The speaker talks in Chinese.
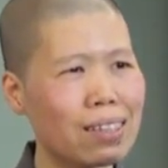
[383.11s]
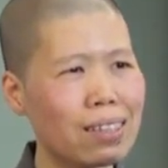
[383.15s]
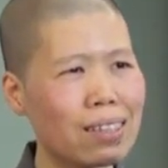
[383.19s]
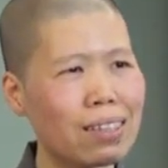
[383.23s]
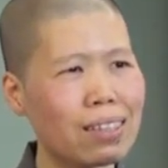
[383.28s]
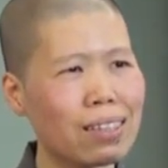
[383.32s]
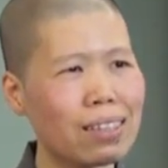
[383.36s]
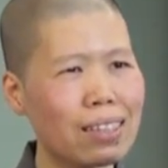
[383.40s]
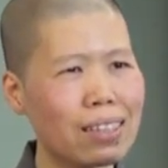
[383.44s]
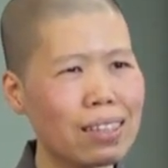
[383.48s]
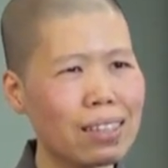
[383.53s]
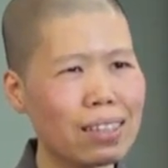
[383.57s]

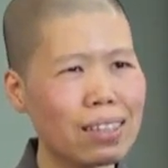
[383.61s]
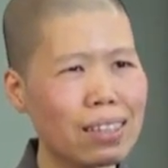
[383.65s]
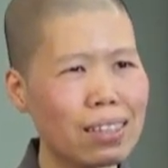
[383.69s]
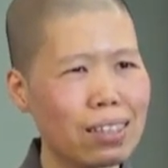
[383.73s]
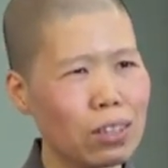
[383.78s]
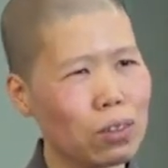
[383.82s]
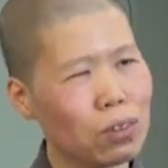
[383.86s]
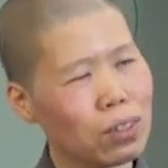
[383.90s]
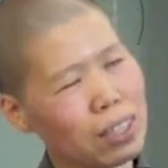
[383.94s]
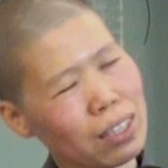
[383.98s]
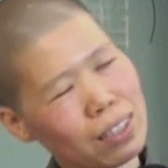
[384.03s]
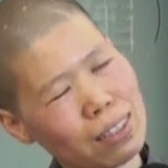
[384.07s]
哦，
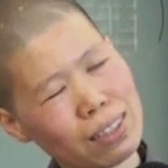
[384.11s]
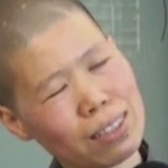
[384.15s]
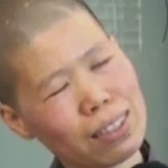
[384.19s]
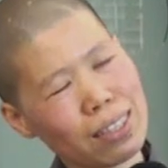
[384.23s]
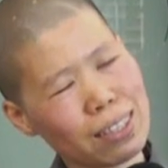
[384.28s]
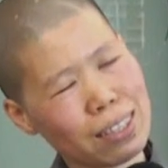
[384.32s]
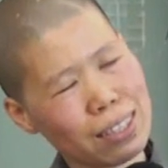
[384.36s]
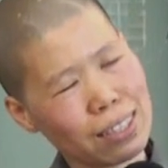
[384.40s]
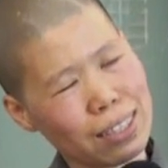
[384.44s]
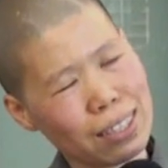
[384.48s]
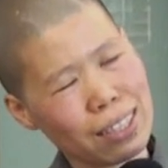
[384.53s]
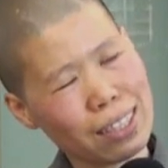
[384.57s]
结果那那
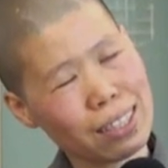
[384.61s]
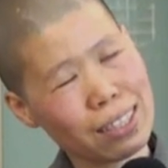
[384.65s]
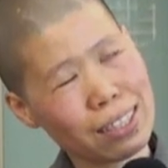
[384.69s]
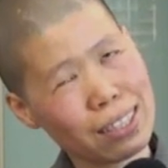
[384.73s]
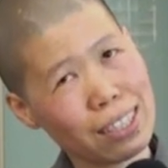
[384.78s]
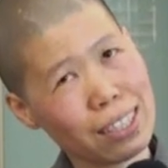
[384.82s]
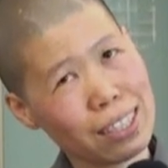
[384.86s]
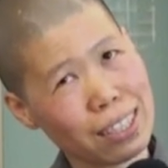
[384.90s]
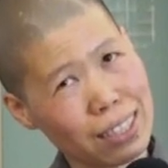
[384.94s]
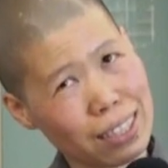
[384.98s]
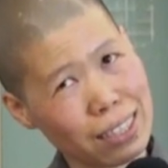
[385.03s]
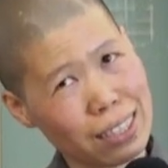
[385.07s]
几天
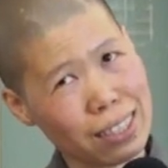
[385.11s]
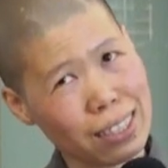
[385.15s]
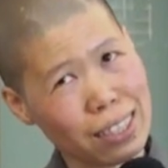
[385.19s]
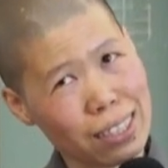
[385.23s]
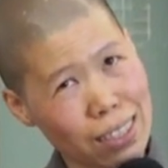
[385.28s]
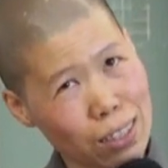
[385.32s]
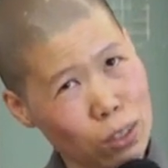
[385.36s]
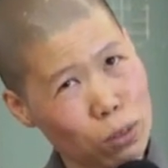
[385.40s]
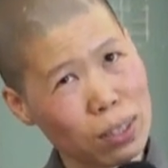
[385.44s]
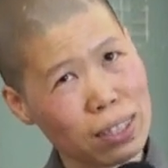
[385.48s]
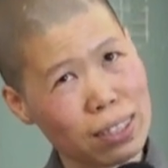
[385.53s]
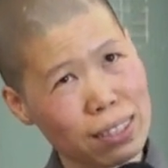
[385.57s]
那
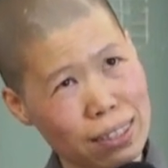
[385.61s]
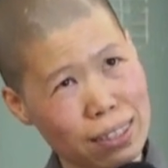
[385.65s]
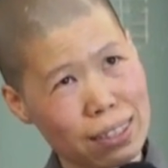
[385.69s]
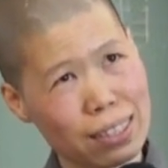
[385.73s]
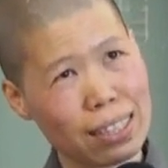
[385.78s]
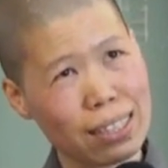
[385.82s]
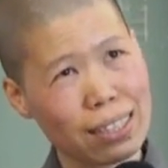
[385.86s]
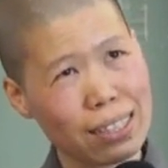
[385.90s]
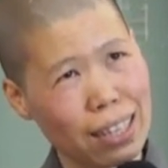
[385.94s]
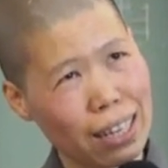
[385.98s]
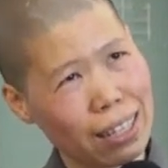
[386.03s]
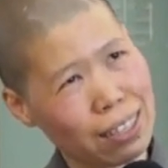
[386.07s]
那段时
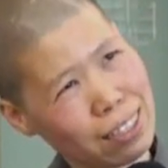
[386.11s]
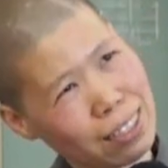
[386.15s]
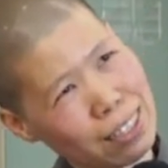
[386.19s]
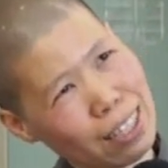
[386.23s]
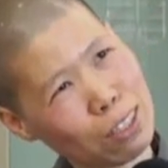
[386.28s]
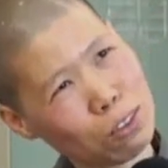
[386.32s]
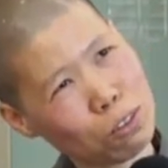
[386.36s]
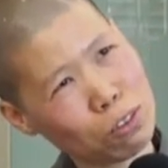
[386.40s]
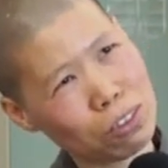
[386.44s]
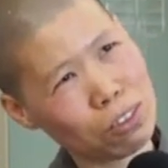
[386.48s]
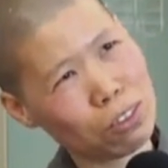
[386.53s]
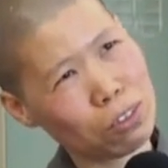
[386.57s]
间躺
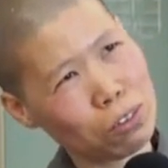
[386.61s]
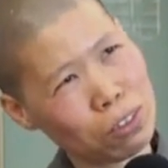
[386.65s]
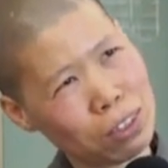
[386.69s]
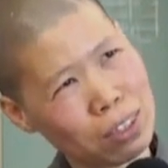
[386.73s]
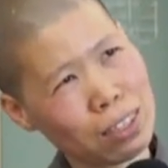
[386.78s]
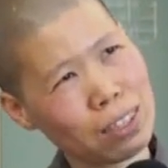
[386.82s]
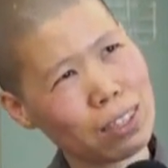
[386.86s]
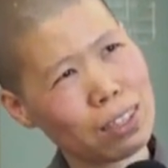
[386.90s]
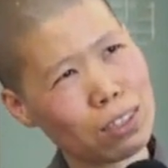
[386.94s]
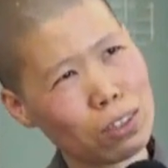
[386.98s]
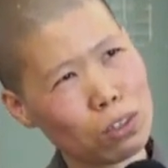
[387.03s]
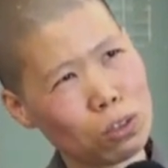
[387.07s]
下去，我
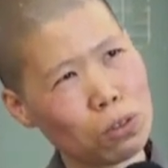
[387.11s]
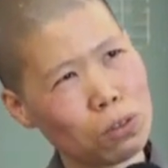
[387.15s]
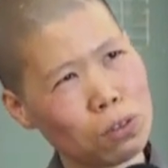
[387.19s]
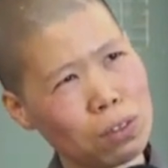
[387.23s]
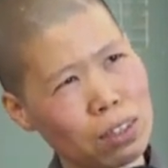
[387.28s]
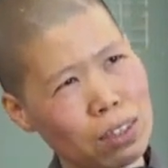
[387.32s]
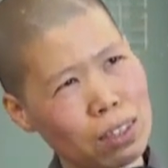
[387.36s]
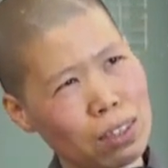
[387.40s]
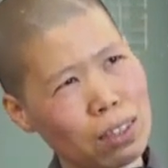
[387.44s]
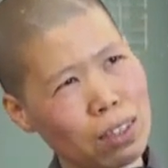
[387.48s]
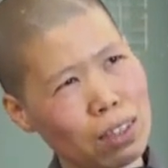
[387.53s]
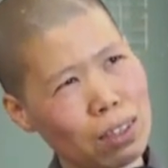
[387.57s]
心里就动
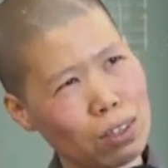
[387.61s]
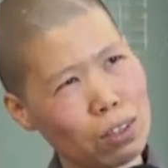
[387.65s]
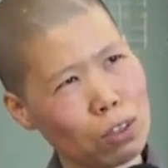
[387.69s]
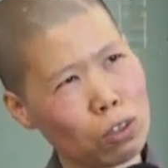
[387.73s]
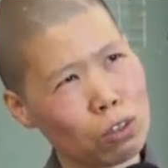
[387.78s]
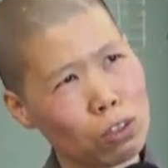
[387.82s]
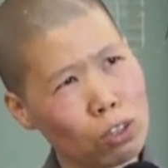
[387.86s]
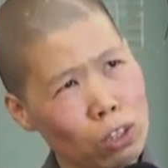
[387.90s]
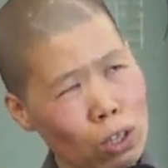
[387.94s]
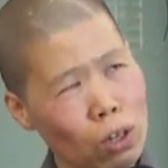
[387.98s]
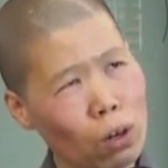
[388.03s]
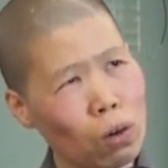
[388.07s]
一个念
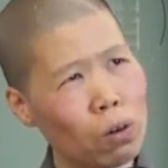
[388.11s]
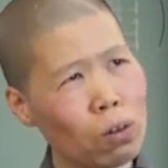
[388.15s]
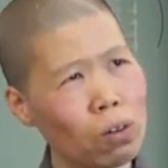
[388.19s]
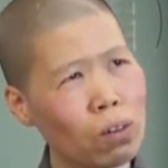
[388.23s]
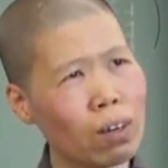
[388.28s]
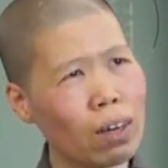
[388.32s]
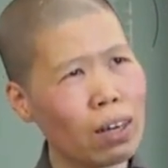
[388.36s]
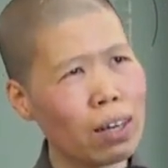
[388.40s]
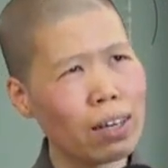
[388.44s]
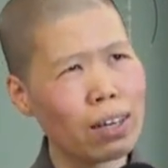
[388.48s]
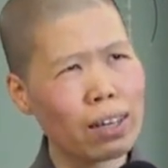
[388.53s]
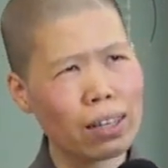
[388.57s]
头：，有
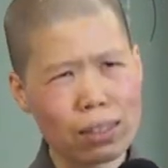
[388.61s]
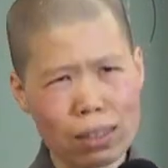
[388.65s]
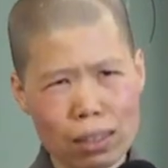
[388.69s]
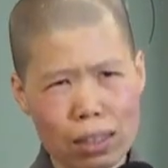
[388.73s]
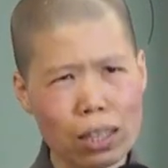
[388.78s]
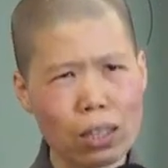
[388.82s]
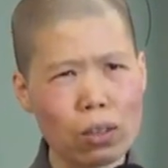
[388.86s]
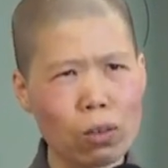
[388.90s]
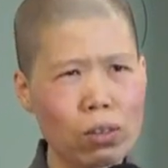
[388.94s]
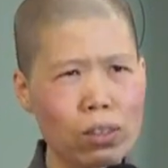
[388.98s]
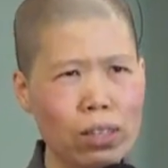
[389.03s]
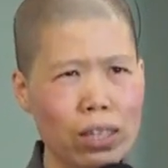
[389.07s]
很
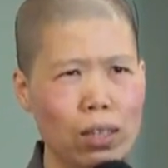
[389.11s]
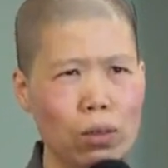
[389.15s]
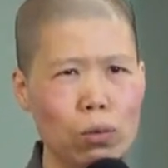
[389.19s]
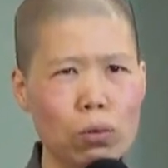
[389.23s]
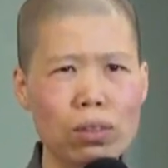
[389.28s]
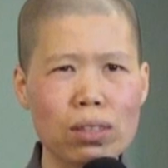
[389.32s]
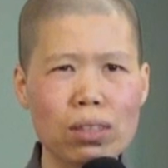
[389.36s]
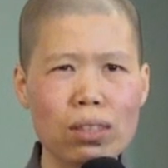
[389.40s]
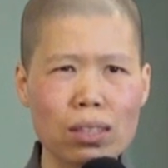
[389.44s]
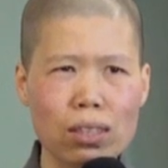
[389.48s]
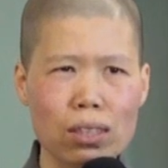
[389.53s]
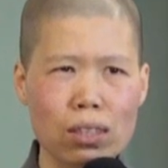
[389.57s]
丢脸，
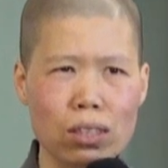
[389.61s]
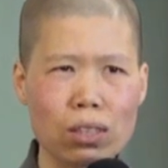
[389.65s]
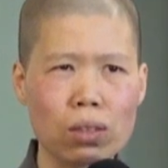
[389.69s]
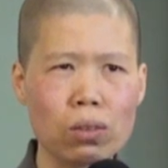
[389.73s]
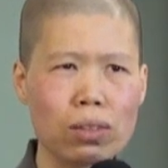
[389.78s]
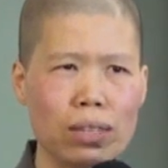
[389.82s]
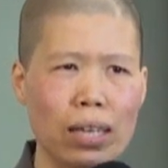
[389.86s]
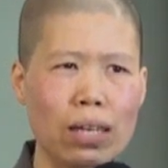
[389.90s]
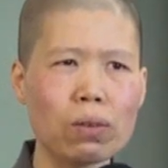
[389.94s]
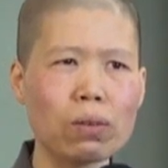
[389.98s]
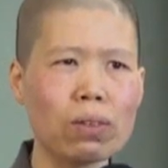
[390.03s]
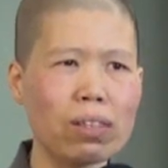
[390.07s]
我自己修
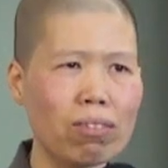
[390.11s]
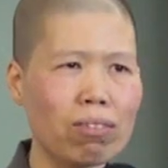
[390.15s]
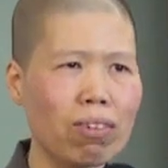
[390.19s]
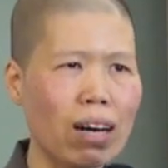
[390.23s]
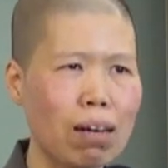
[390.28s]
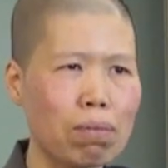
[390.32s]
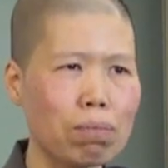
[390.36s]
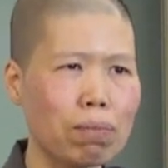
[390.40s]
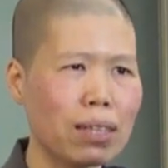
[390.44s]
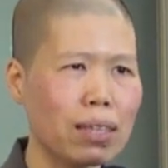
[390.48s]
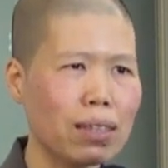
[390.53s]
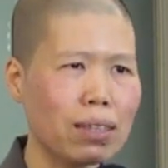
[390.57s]
忏悔
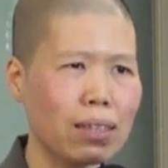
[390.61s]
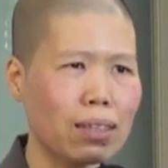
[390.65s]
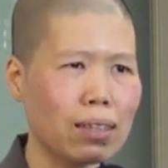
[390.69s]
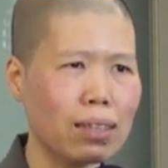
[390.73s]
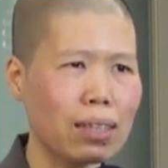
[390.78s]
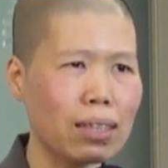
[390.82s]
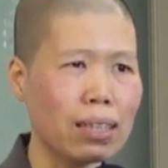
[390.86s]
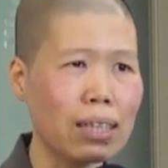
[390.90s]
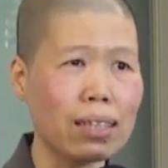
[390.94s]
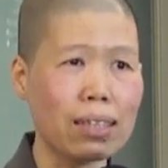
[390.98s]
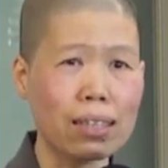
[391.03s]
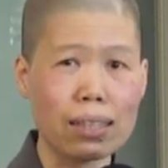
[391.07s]
法门的
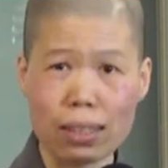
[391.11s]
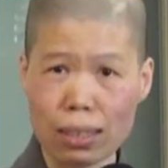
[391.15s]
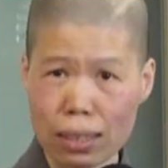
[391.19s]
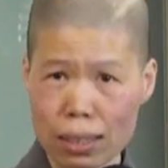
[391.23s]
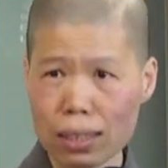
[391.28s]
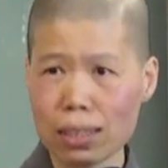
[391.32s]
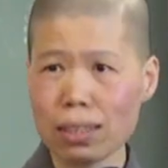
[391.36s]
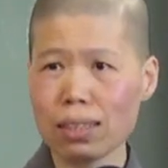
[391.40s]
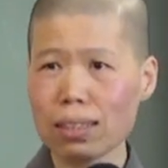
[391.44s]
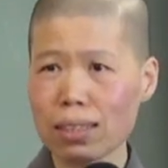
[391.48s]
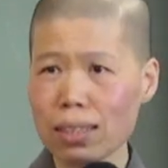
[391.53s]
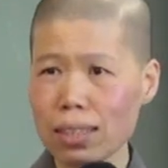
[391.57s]
人，可
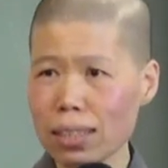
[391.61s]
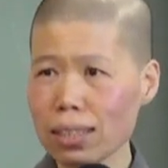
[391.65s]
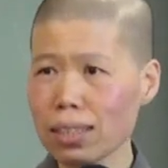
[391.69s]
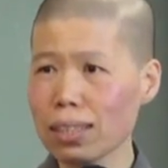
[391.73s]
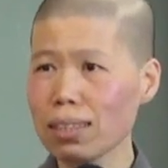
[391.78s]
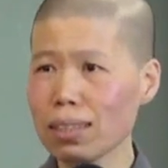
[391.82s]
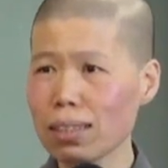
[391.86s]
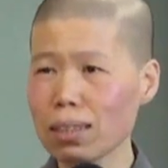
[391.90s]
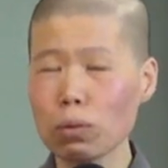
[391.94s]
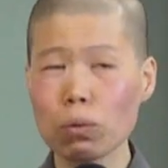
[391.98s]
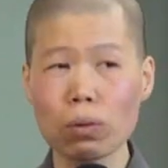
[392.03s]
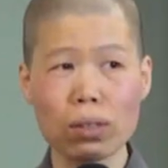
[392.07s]
是这
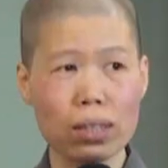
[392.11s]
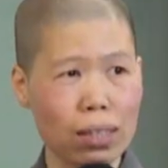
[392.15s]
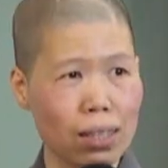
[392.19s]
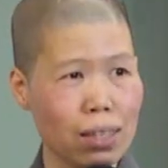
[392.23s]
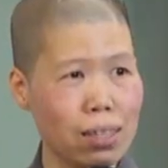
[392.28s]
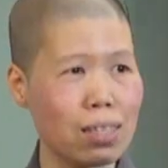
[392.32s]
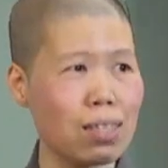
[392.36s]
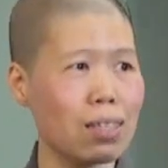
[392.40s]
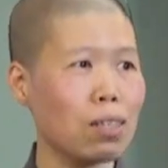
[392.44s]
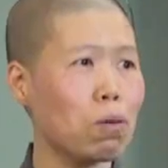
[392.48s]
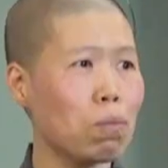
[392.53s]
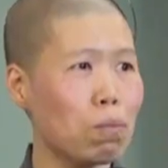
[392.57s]
件事我一
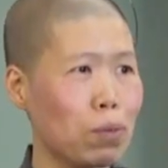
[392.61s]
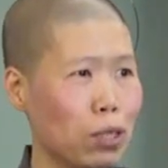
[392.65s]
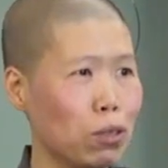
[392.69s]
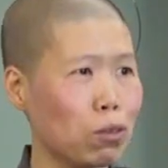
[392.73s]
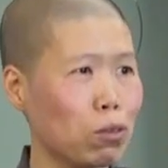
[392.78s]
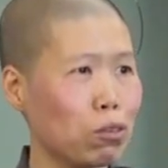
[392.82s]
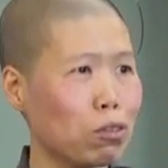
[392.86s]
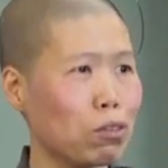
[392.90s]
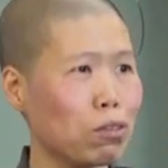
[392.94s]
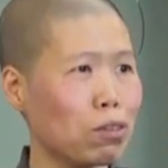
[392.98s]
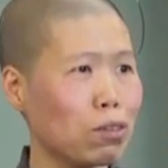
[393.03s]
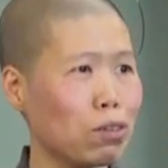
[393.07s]
直都没有
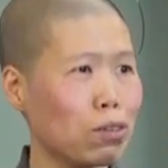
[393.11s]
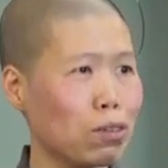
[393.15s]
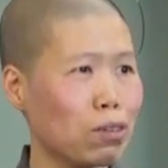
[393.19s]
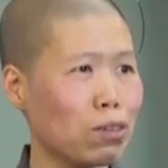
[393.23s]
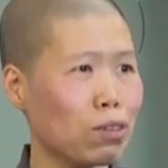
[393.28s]
去